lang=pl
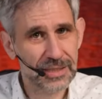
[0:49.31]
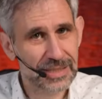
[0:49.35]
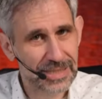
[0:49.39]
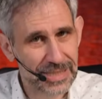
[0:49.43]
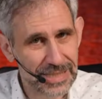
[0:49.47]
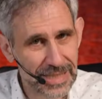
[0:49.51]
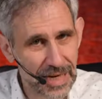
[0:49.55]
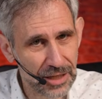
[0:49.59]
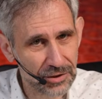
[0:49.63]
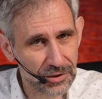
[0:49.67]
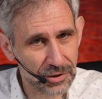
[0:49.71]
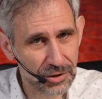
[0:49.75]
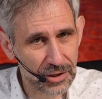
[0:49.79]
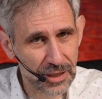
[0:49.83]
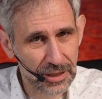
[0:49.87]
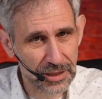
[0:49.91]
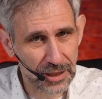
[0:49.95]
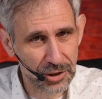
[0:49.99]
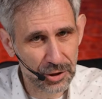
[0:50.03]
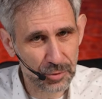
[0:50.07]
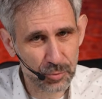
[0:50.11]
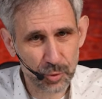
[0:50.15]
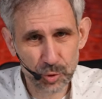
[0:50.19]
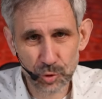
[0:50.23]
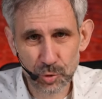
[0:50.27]
znajdziesz na
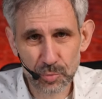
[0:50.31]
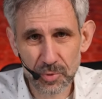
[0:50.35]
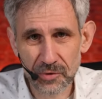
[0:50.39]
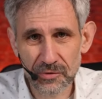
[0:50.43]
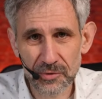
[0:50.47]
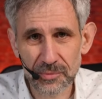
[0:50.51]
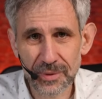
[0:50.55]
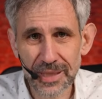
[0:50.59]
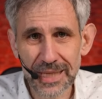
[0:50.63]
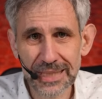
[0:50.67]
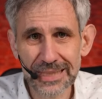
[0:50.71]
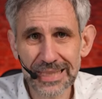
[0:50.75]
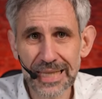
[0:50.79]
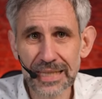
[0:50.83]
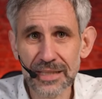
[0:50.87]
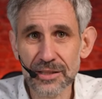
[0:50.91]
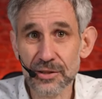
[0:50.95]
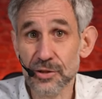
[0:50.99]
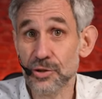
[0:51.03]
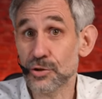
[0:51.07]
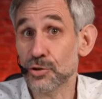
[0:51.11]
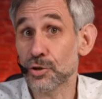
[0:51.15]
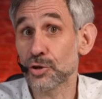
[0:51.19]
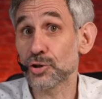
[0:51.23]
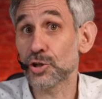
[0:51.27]
naszym YouTube'owym kanale i
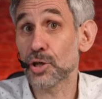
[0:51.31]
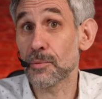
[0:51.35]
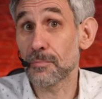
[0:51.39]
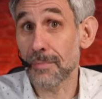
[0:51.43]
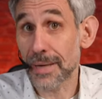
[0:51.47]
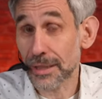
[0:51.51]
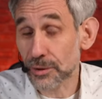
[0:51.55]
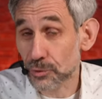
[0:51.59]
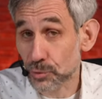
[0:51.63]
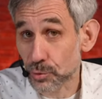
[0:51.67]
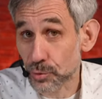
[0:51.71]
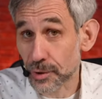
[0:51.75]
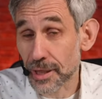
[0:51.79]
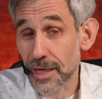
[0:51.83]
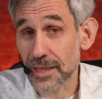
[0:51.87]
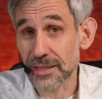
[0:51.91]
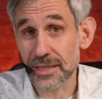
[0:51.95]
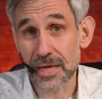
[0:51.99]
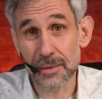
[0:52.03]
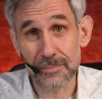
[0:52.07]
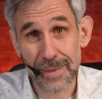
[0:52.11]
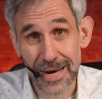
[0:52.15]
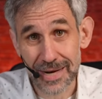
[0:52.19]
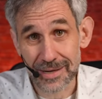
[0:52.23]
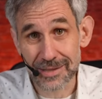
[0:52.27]
stronie
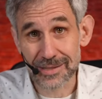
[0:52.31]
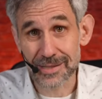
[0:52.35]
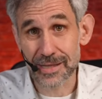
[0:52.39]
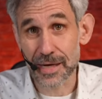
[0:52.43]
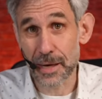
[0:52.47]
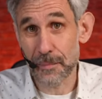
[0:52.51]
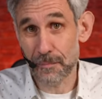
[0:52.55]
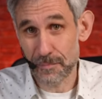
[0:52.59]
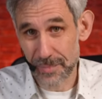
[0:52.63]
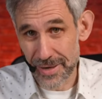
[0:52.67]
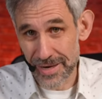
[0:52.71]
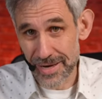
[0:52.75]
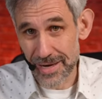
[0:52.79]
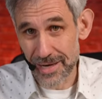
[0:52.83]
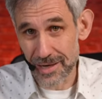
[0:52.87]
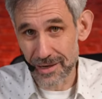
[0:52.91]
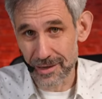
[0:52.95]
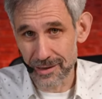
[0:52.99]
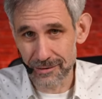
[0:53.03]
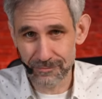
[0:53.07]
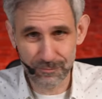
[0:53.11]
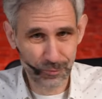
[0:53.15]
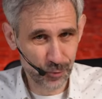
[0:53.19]
maturanamaksa.pl.